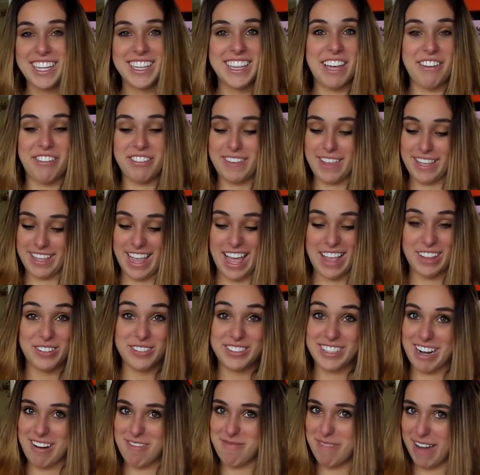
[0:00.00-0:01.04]
deve ter dado um
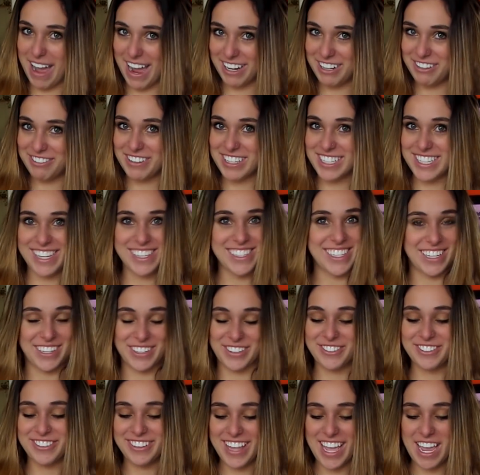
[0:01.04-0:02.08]
trabalho fazer isso aqui, eu não